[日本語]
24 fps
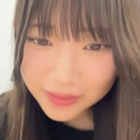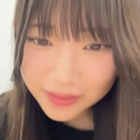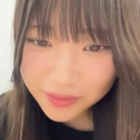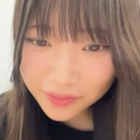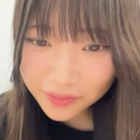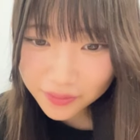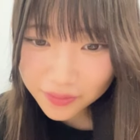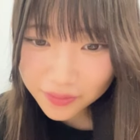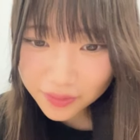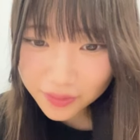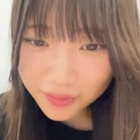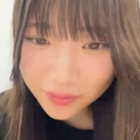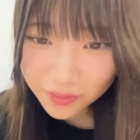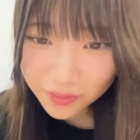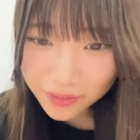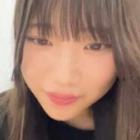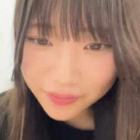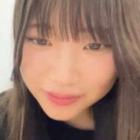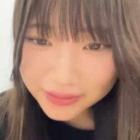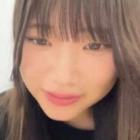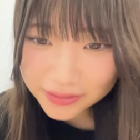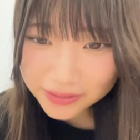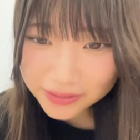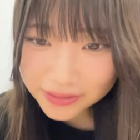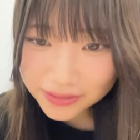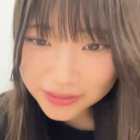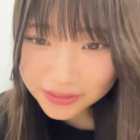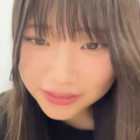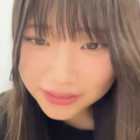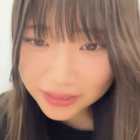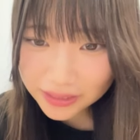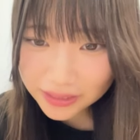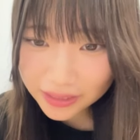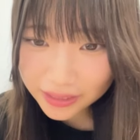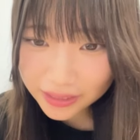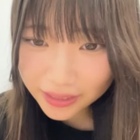今日の公演は中止に
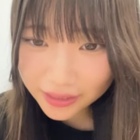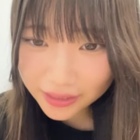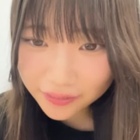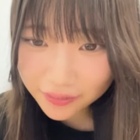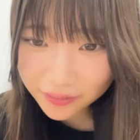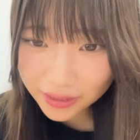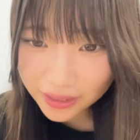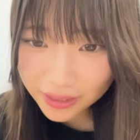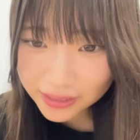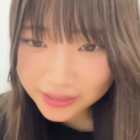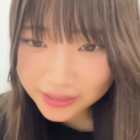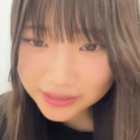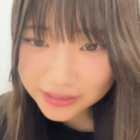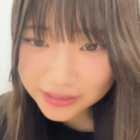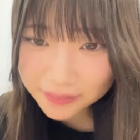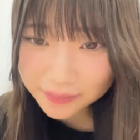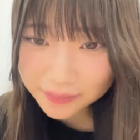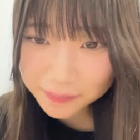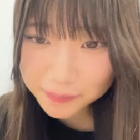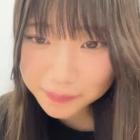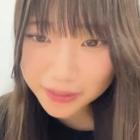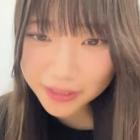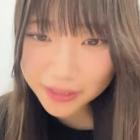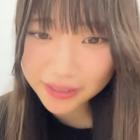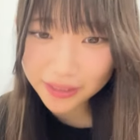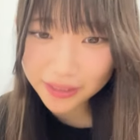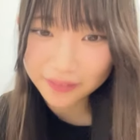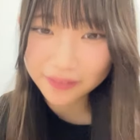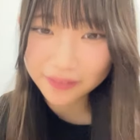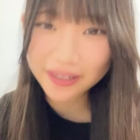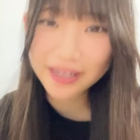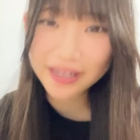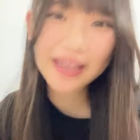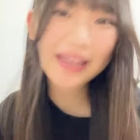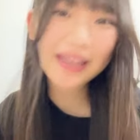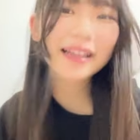なったけど配信見れたの
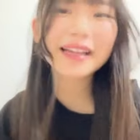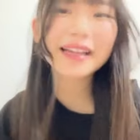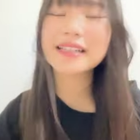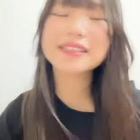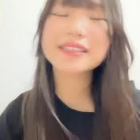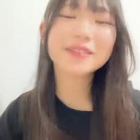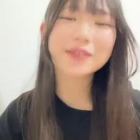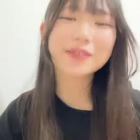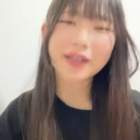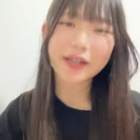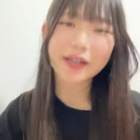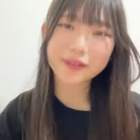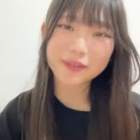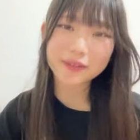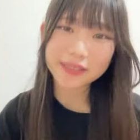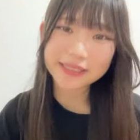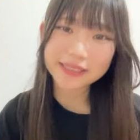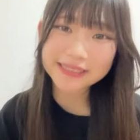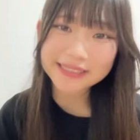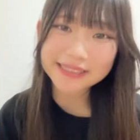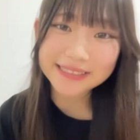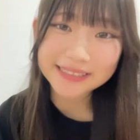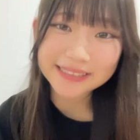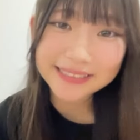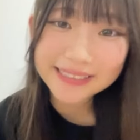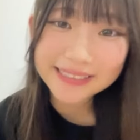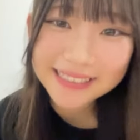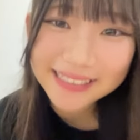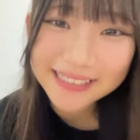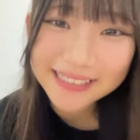えー、何それ嬉し